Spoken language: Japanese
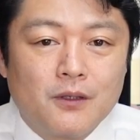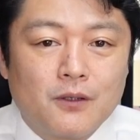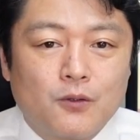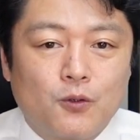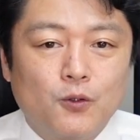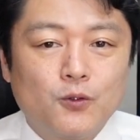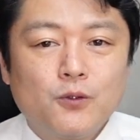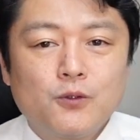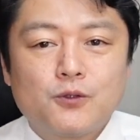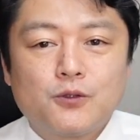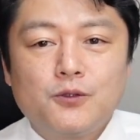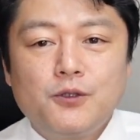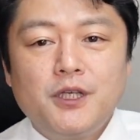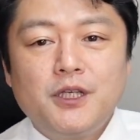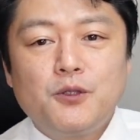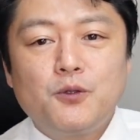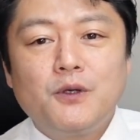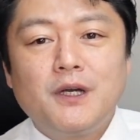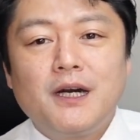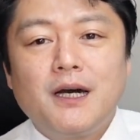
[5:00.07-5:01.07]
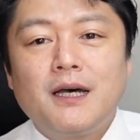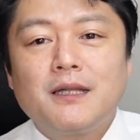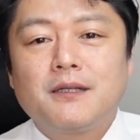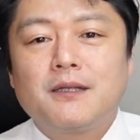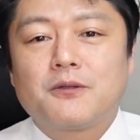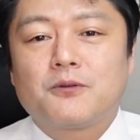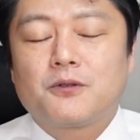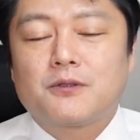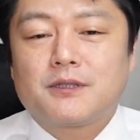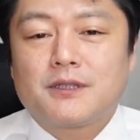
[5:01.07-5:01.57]
このツイートがあっ
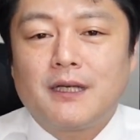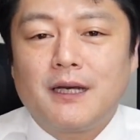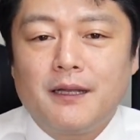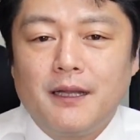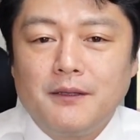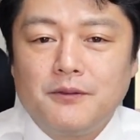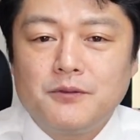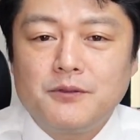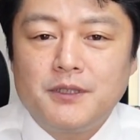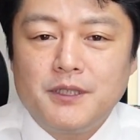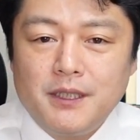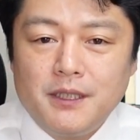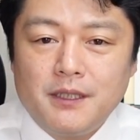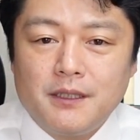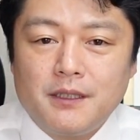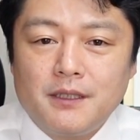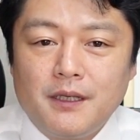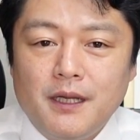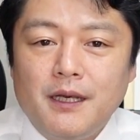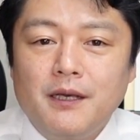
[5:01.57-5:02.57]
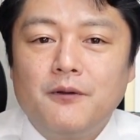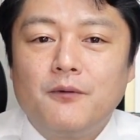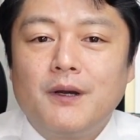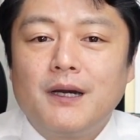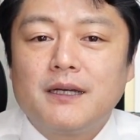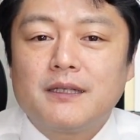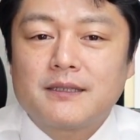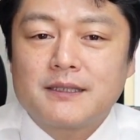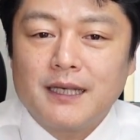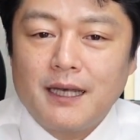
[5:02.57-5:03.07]
たとされる日、令
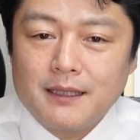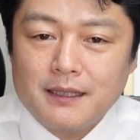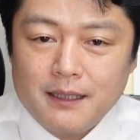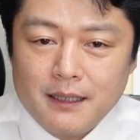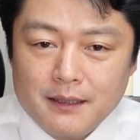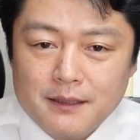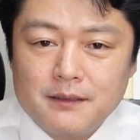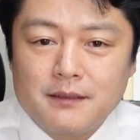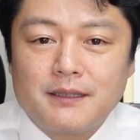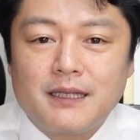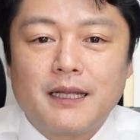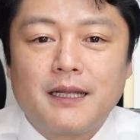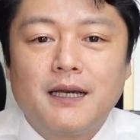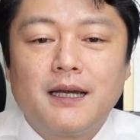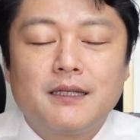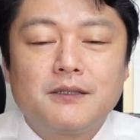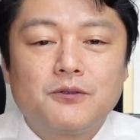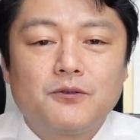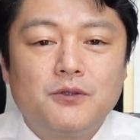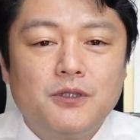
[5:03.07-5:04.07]
和3年7月